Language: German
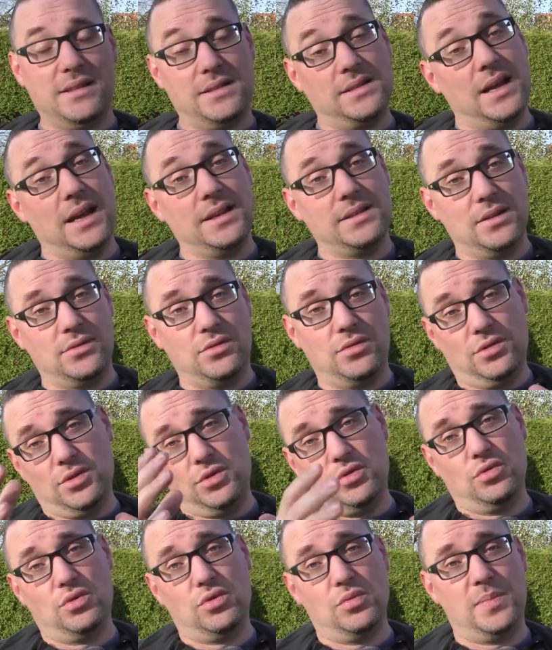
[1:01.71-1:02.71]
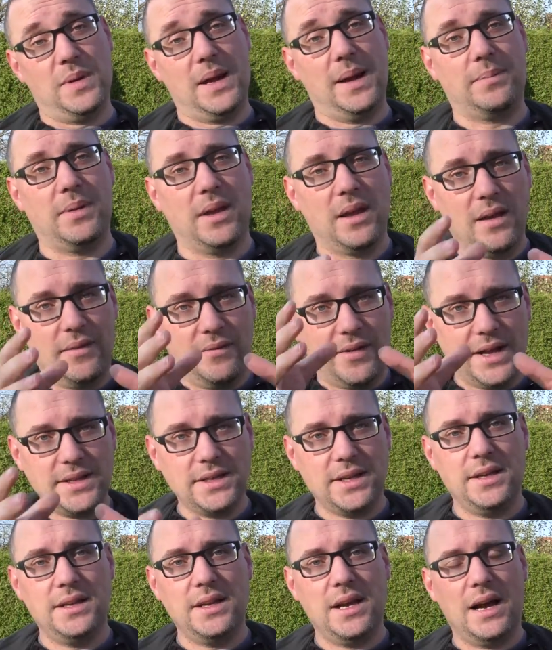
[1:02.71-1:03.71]
Das heißt natürlich, YouTube bleibt
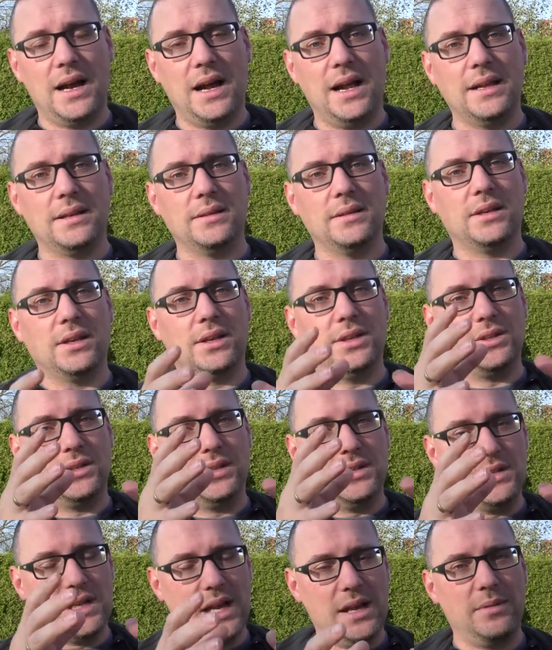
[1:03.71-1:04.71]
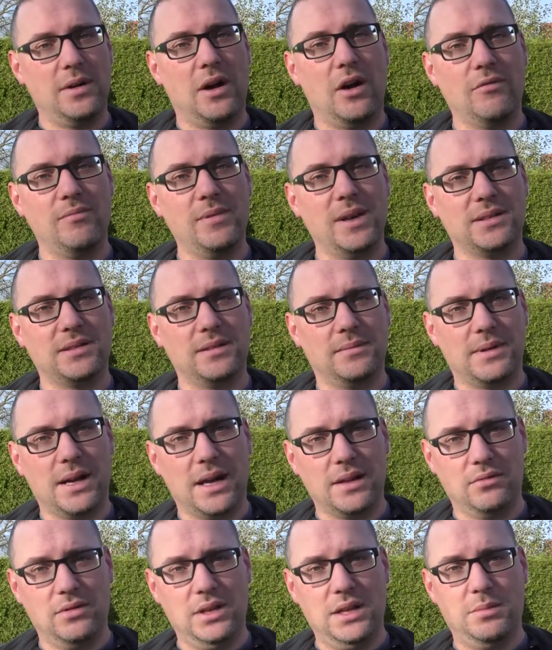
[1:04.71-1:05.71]
weiterhin erhalten, kriegt dieselbe
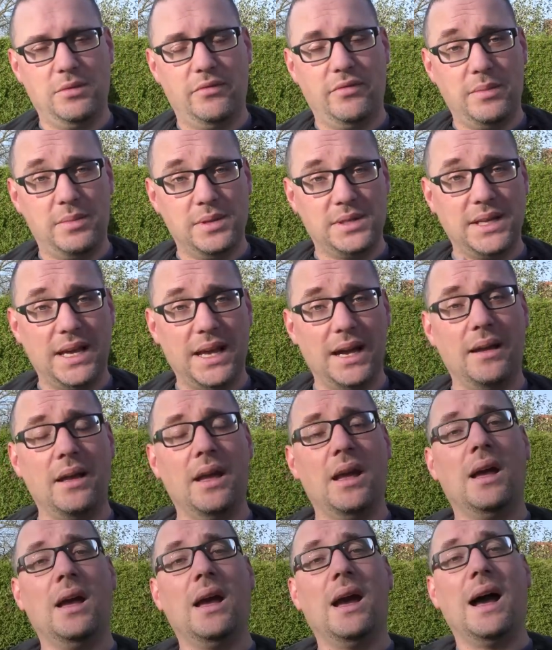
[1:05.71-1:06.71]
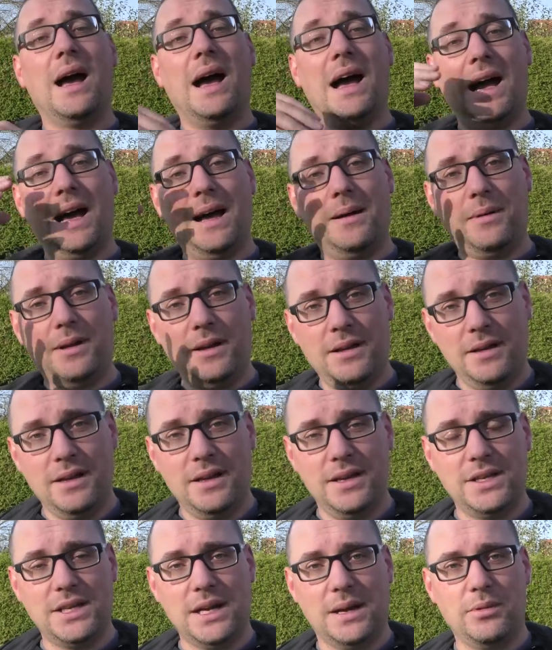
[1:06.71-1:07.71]
Aufmerksamkeit und Liebe wie bisher. Aber
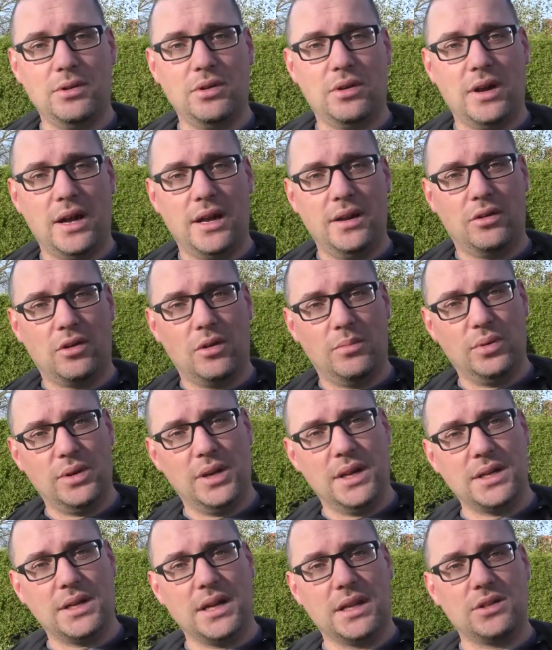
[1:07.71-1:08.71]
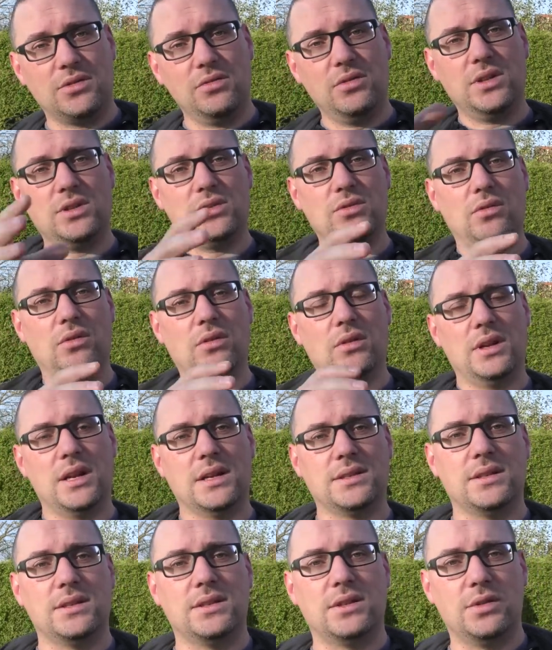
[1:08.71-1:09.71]
ich habe noch eine Komponente dazugezogen.
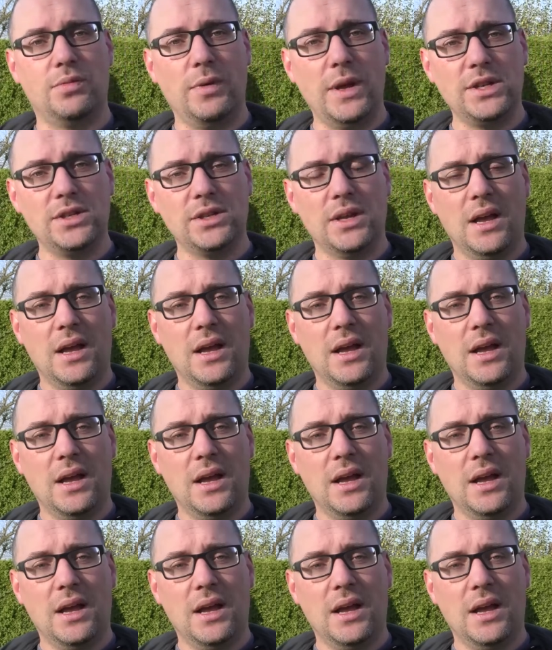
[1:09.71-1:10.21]
Das ist Twitch.